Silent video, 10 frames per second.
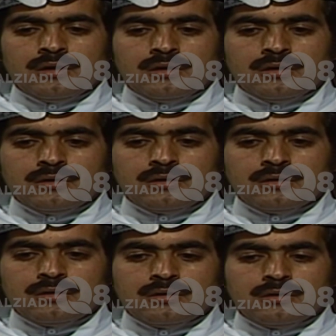
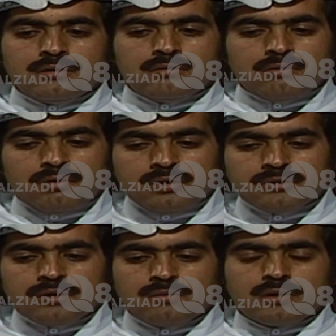آه،
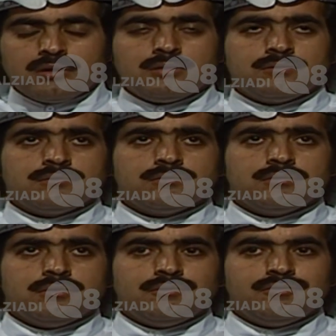الدورة
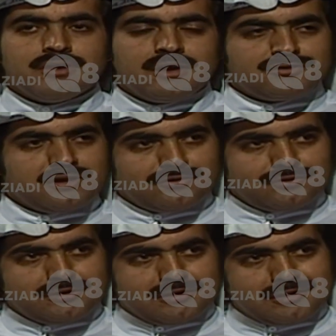فيها أشياء
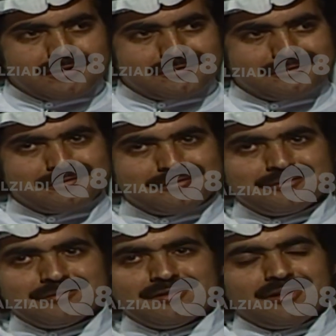جديدة
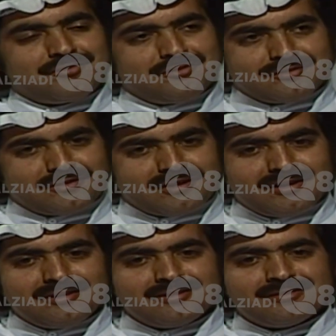الناس
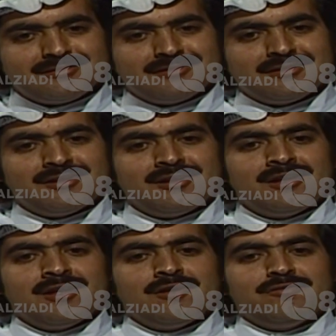تنطرها
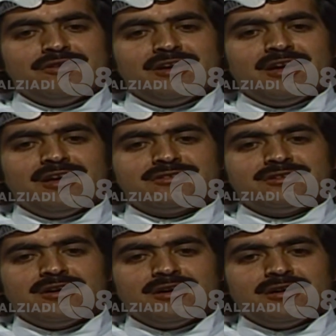فيها
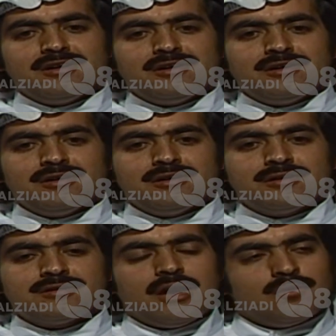أشياء
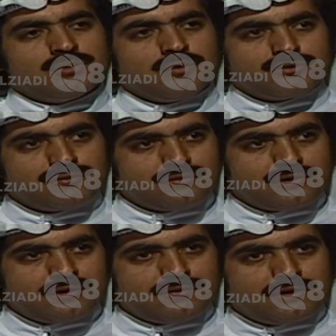آه، تعودوا
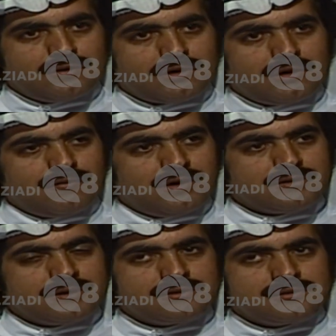يشوفونها في الدورة اللي
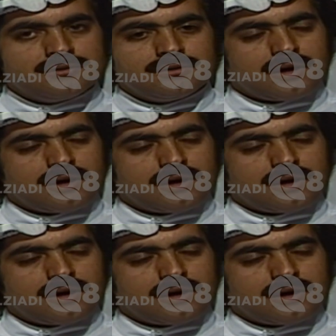فاتت